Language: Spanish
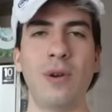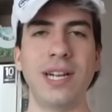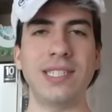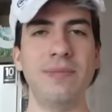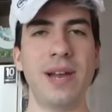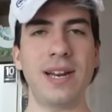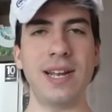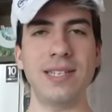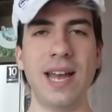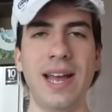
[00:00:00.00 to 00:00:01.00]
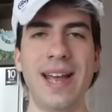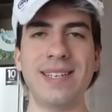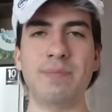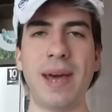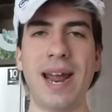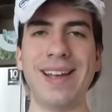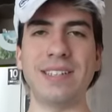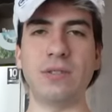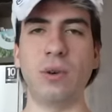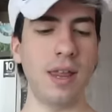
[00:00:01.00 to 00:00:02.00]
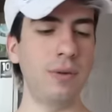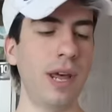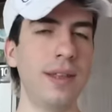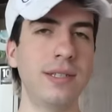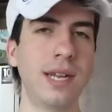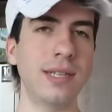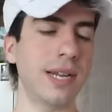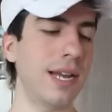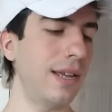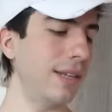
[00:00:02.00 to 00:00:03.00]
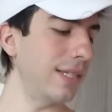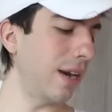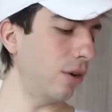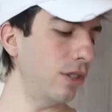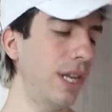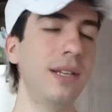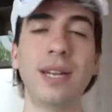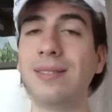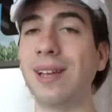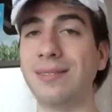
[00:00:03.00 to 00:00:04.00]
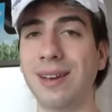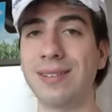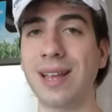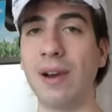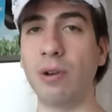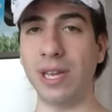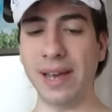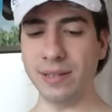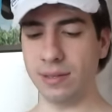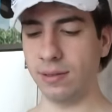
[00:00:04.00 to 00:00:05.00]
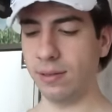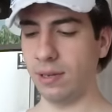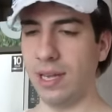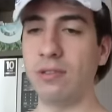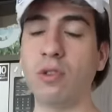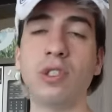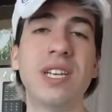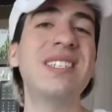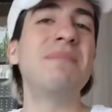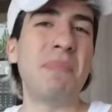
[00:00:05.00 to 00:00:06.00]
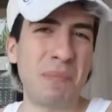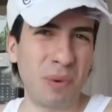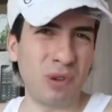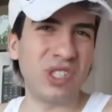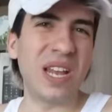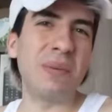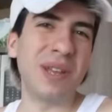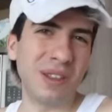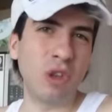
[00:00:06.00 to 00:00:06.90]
lo que sí me alcanza es para esto. Cada una de estas galletas de arroz tiene 33 calorías. Entonces me puedo servir